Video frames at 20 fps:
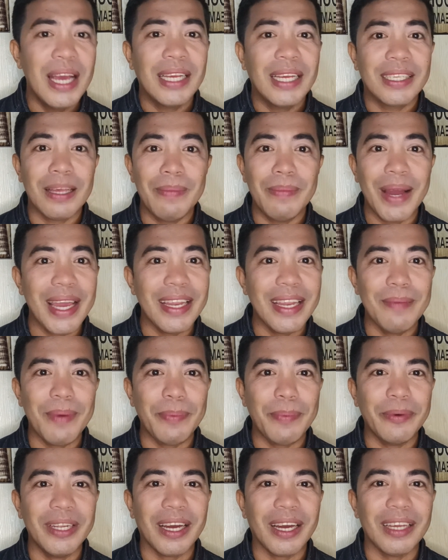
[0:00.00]
Sa mga hindi pa
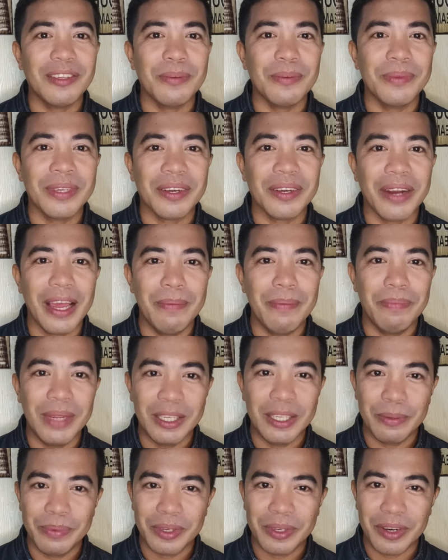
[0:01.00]
po nakasubscribe,
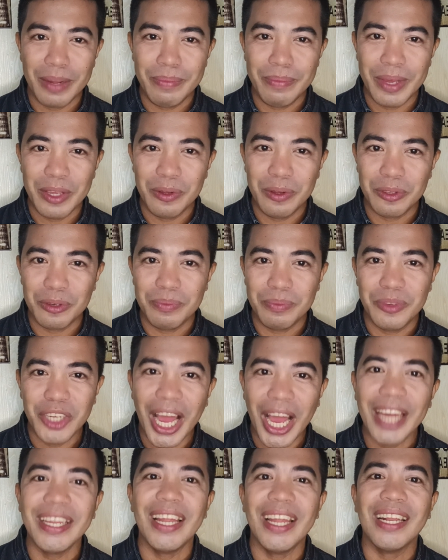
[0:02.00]
please subscribe my YouTube
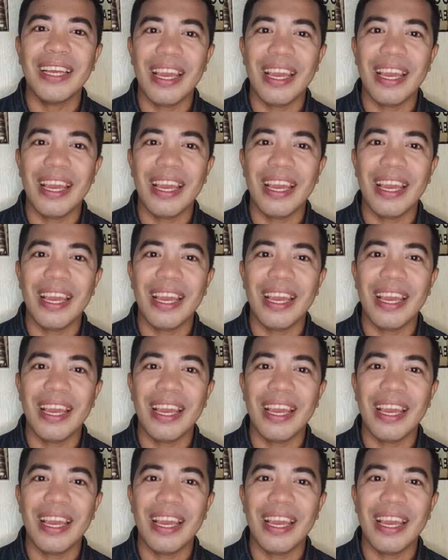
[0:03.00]
channel,